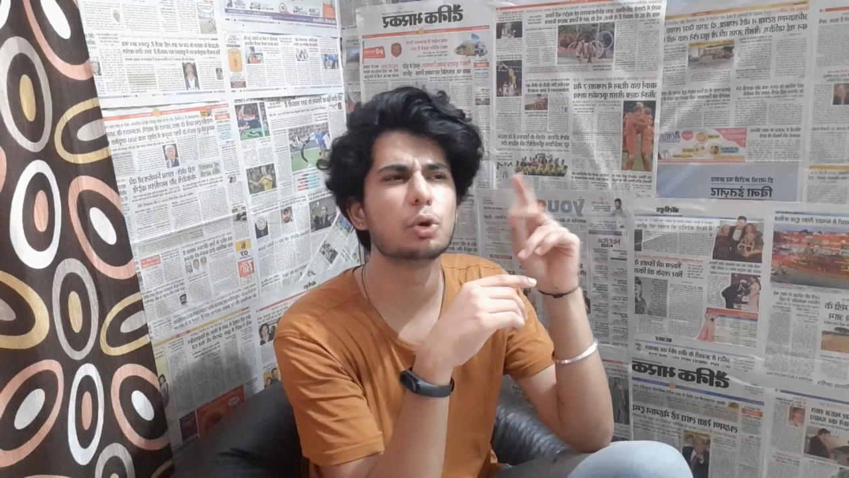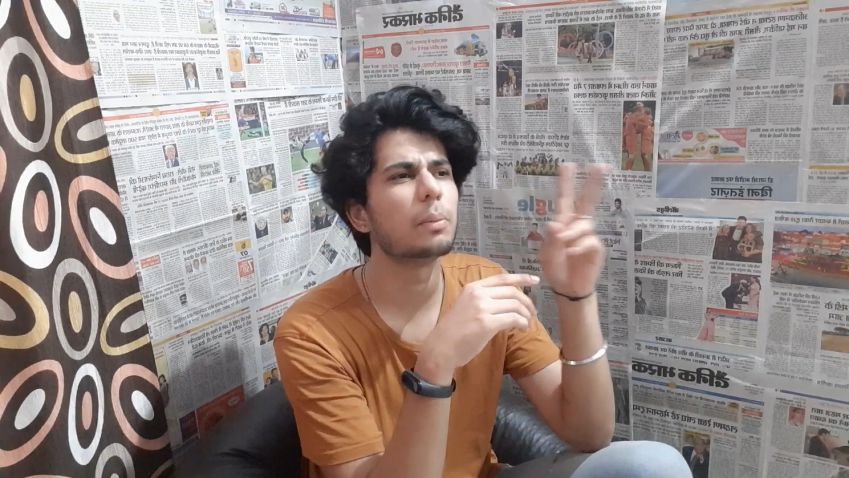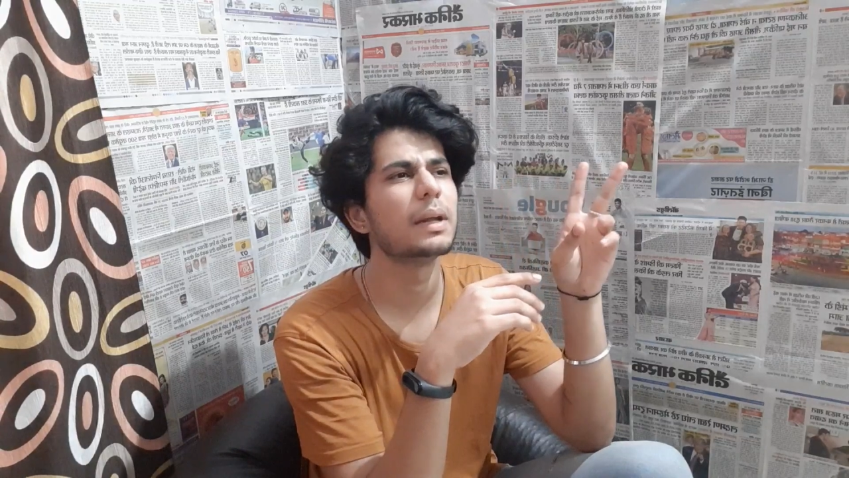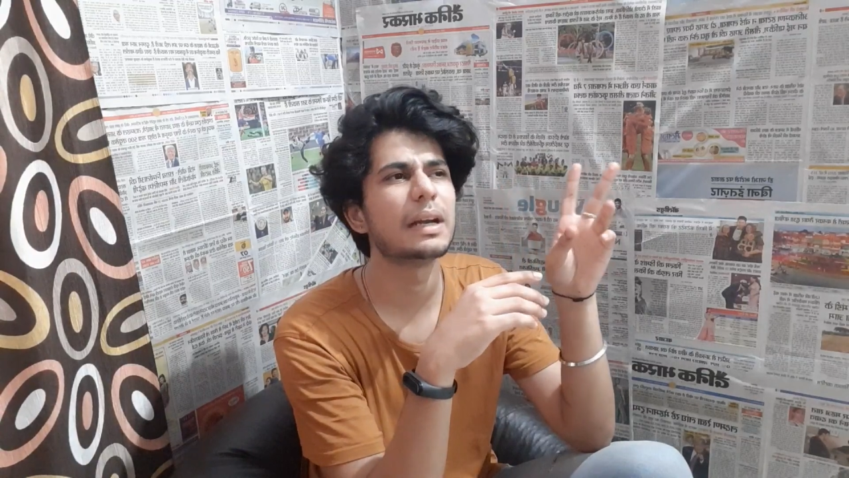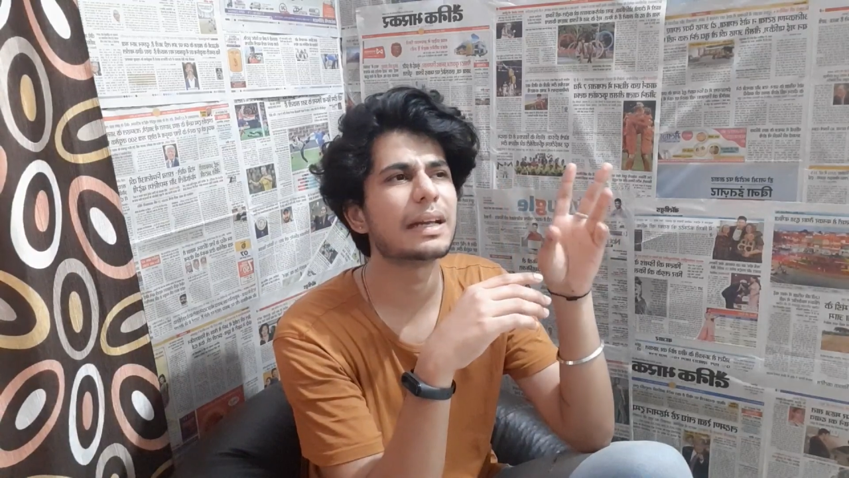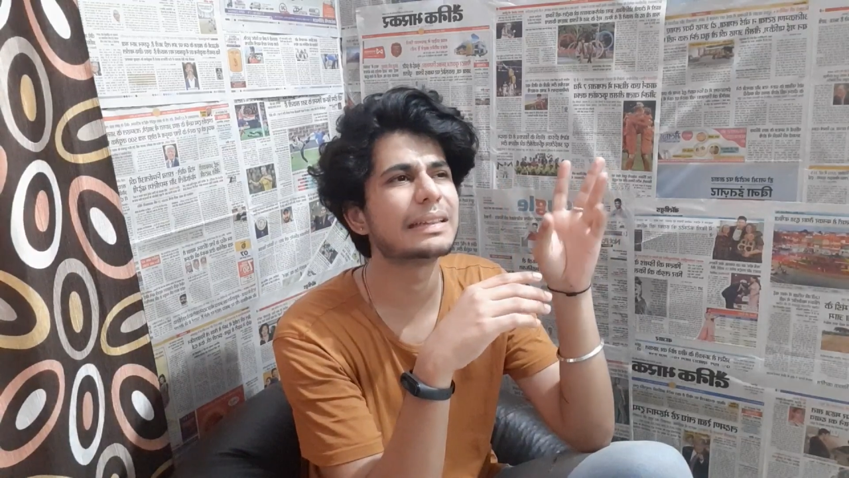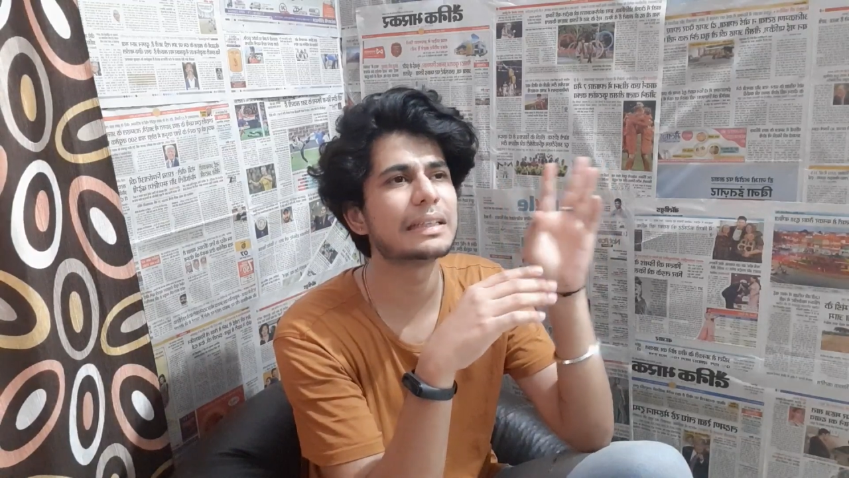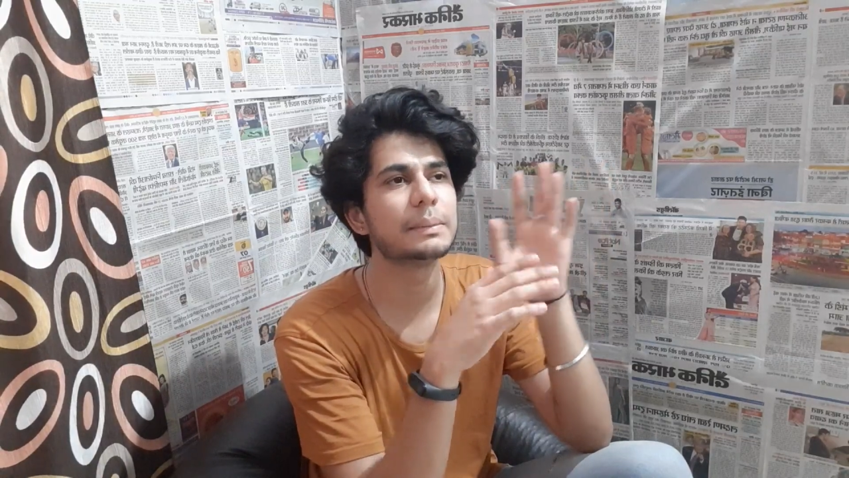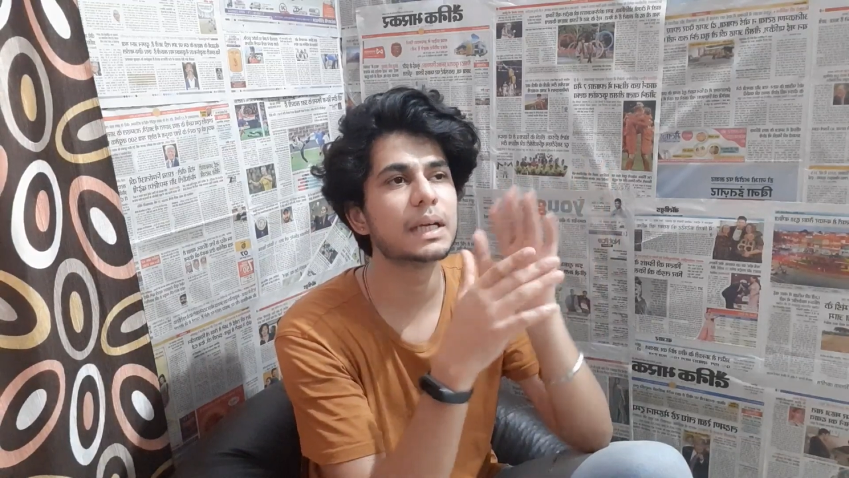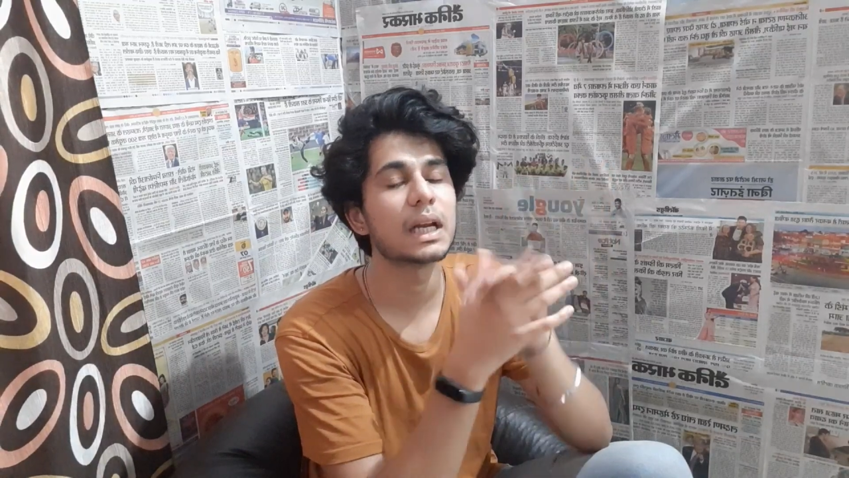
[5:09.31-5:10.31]
दो मिनट या
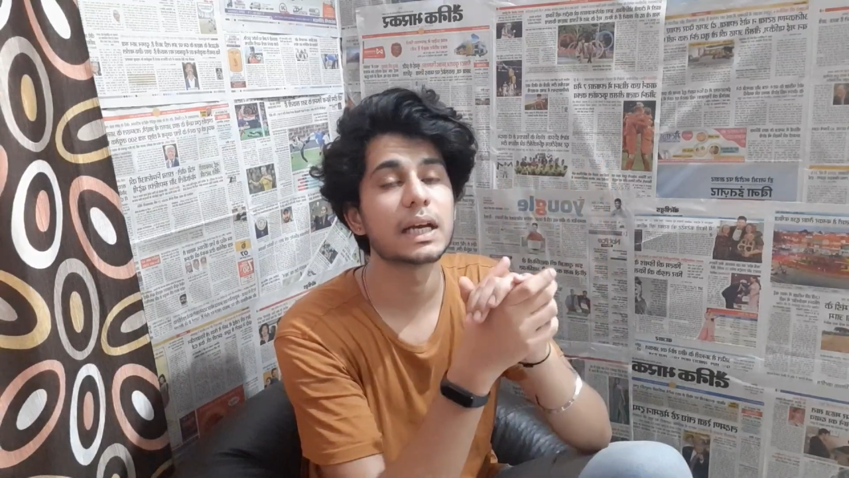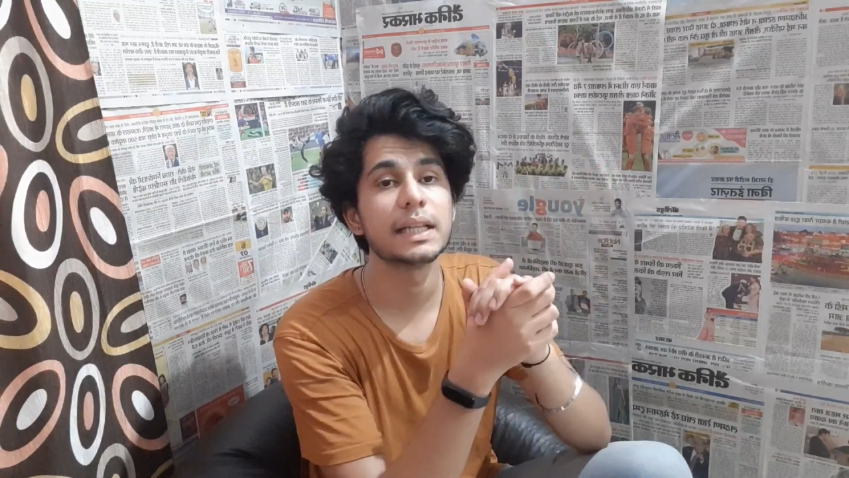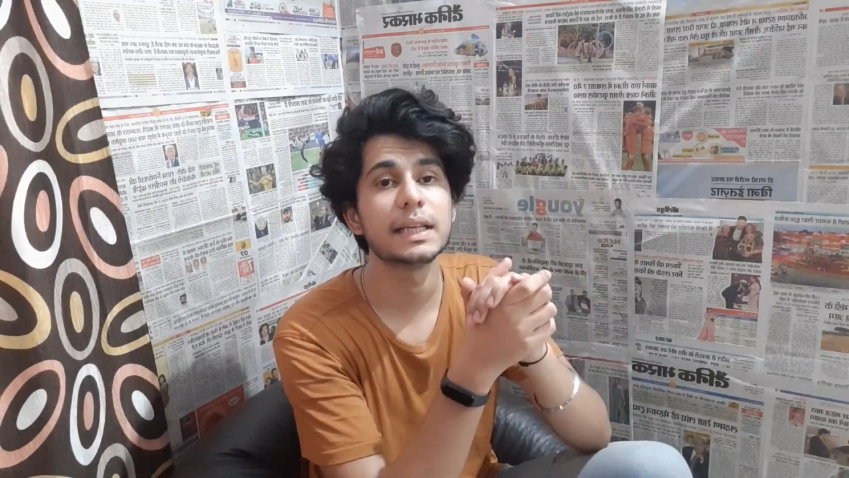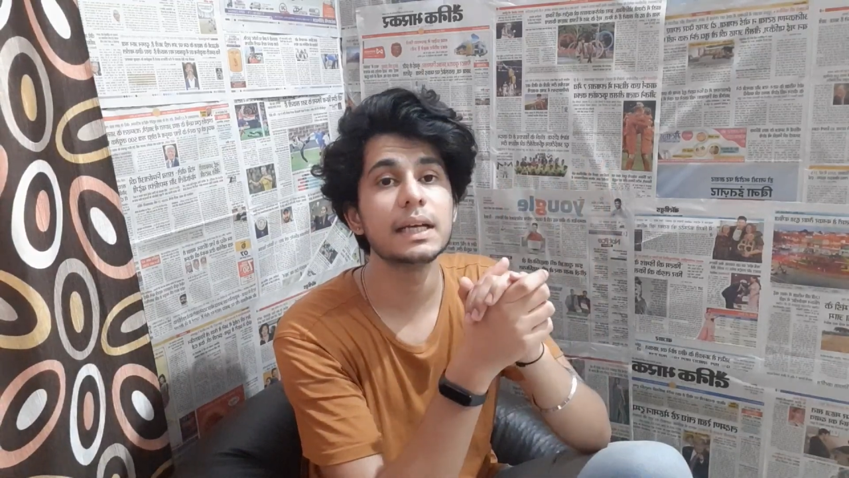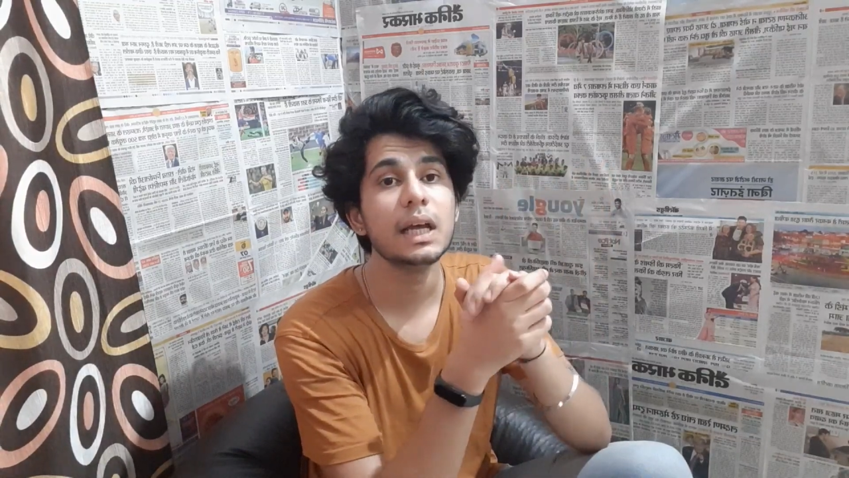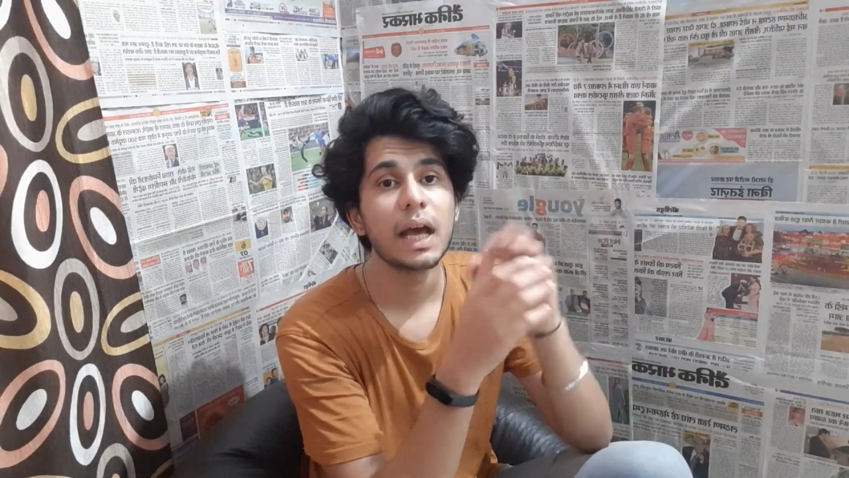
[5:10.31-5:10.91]
तीन मिनट लगे थे